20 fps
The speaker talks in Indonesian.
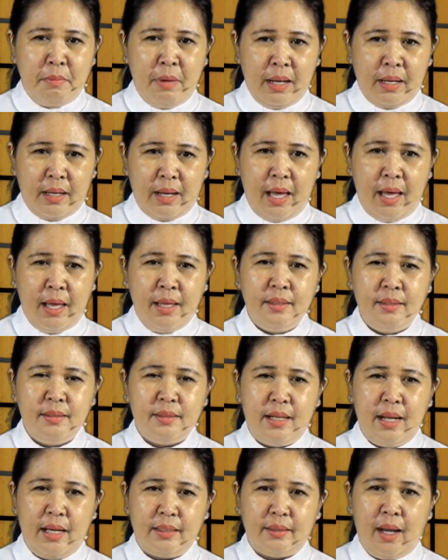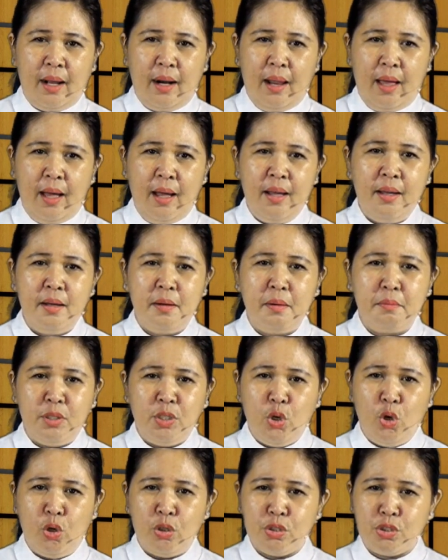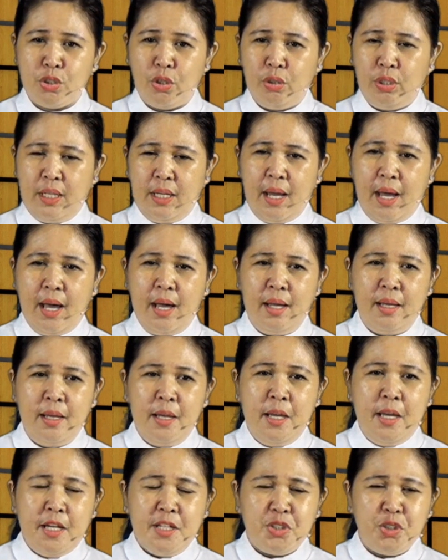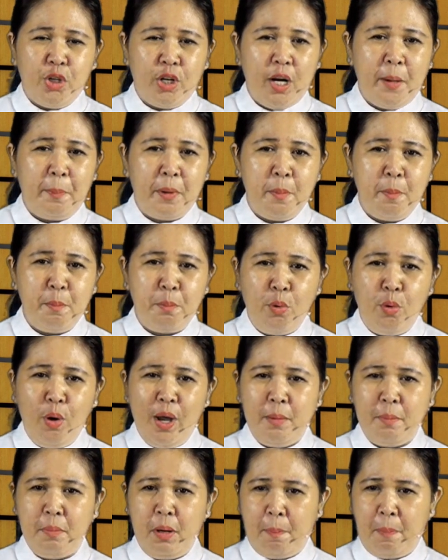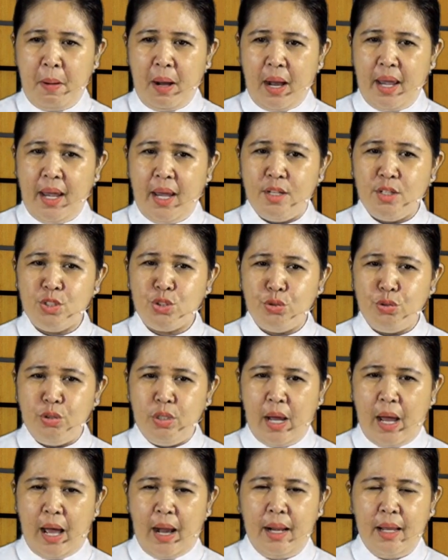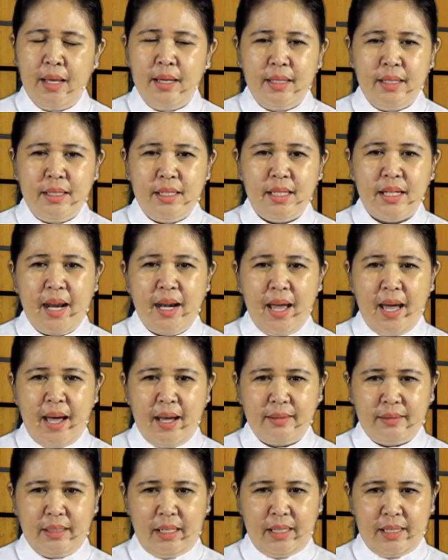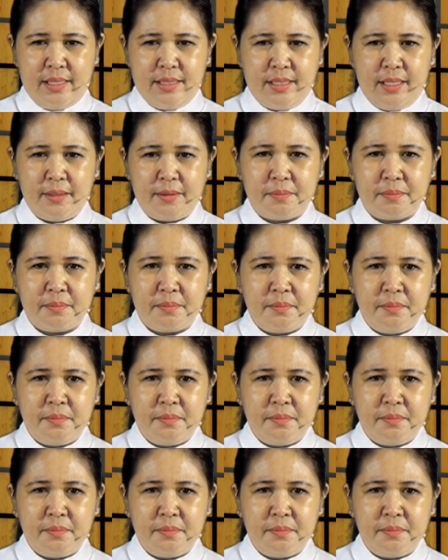Maka datanglah menyongsong dia seorang perempuan berpakaian sundal dengan hati licik.